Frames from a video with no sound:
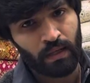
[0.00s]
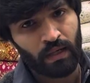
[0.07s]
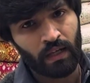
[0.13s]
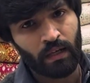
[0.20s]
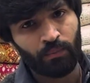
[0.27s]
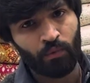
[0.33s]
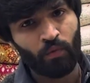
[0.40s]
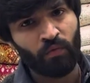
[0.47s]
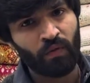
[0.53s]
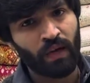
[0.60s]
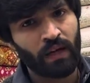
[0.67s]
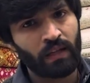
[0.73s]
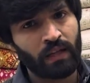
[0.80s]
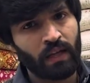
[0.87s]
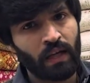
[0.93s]
ने ये प्रूफ
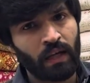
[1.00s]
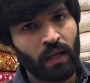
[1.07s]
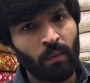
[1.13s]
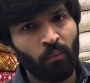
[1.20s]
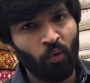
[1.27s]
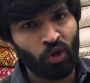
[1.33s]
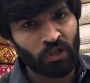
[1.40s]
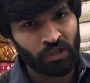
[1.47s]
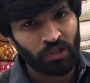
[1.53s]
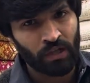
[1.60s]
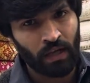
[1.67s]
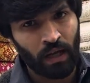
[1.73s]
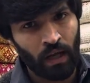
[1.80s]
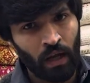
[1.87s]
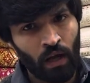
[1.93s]
कर दिए कि ये
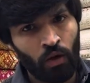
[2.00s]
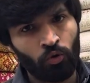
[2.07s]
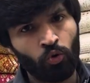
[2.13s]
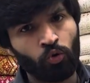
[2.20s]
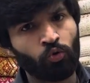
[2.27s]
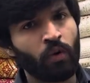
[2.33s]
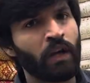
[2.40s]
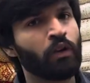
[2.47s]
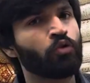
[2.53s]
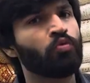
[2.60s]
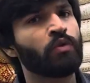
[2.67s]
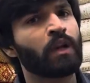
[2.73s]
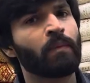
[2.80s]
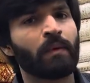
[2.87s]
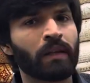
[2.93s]
पॉलिस्टर है तो उसको एक
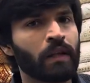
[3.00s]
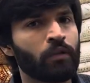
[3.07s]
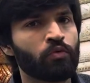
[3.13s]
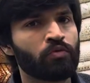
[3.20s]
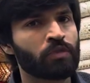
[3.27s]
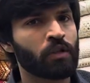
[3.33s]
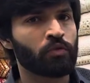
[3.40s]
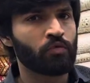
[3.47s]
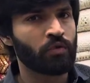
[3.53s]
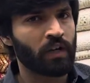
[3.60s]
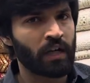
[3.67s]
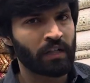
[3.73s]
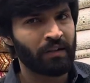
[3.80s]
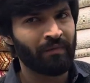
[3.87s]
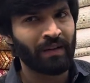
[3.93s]
सूट के बदले दूसरा सूट
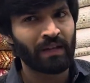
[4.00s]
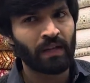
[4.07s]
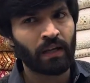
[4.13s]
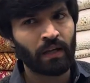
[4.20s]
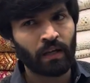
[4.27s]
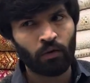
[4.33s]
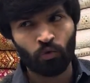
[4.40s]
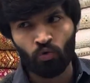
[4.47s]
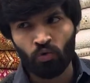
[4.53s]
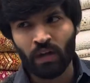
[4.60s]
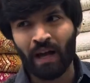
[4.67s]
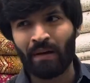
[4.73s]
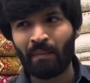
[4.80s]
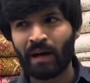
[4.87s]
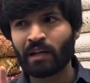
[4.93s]
काशिफ भाई देंगे क्योंकि
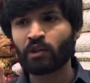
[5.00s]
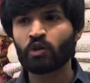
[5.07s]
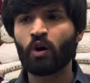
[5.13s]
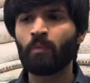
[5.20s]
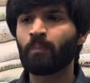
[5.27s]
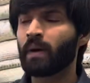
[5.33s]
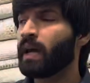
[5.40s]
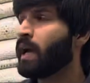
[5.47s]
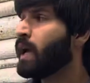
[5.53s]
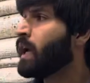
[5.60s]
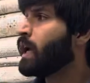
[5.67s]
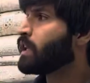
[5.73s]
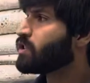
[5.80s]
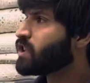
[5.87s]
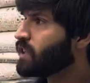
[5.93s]
हमारी शॉप पे
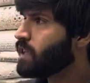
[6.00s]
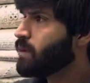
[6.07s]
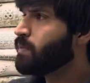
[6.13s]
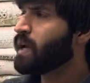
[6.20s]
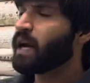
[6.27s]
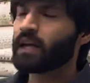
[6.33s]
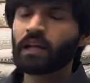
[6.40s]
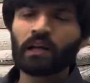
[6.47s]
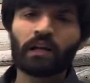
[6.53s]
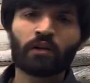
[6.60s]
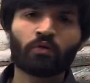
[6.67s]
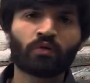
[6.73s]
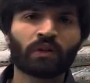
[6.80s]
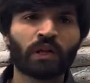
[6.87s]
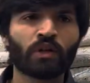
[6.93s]
जितनी भी आर्टिकल्स
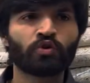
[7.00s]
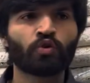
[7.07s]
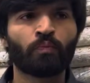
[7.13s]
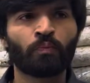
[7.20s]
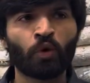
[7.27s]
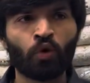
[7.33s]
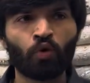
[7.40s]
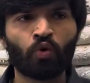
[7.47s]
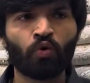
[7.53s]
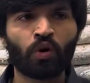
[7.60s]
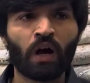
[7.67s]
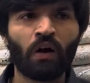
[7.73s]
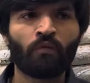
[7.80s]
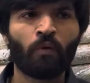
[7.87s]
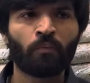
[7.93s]
होते हैं जो प्योर
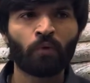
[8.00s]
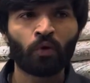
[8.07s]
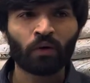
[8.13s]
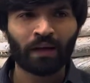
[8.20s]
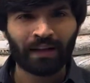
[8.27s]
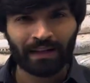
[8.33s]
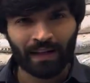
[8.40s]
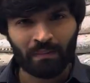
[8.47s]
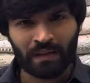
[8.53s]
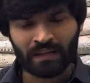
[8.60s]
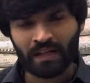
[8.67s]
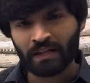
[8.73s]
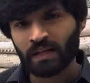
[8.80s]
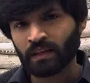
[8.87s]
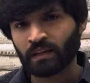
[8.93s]
होगा वो प्योर करके
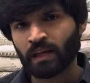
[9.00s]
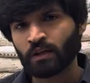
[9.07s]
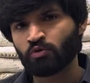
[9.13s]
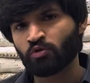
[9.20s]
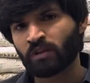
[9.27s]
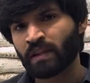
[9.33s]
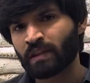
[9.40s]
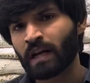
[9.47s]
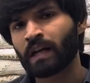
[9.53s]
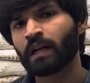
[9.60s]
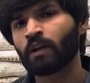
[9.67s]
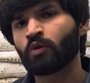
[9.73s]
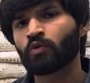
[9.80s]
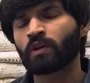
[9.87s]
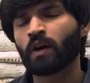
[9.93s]
बेचा जाता है जो
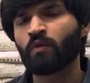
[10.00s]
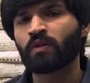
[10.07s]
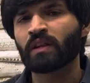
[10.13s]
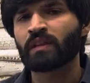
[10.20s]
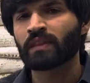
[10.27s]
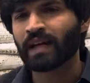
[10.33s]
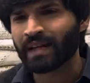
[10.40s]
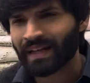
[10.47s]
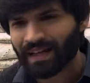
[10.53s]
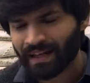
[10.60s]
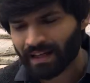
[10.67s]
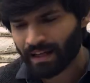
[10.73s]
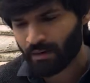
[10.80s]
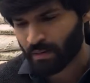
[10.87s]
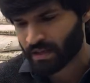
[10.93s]
सिंथेटिक होता है वो सिंथेटिक
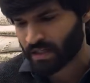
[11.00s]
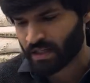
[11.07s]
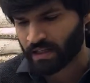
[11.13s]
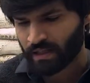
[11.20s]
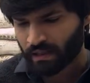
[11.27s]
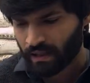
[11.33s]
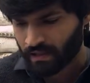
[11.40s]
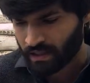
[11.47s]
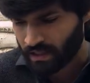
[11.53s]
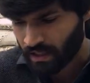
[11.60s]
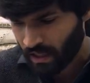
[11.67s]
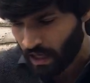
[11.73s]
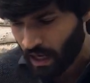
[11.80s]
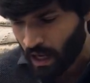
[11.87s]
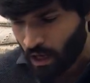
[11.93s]
करके बेचा जाता है ठीक
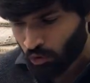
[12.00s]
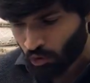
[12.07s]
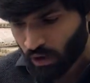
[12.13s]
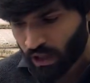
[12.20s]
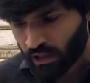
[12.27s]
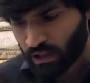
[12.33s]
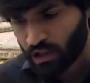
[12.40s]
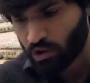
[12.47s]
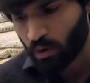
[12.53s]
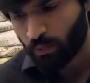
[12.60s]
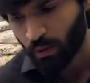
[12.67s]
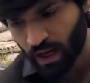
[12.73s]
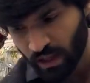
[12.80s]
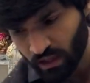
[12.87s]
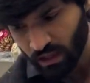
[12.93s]
है तो इसकी जो
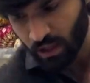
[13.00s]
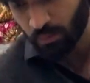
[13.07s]
प्राइस थी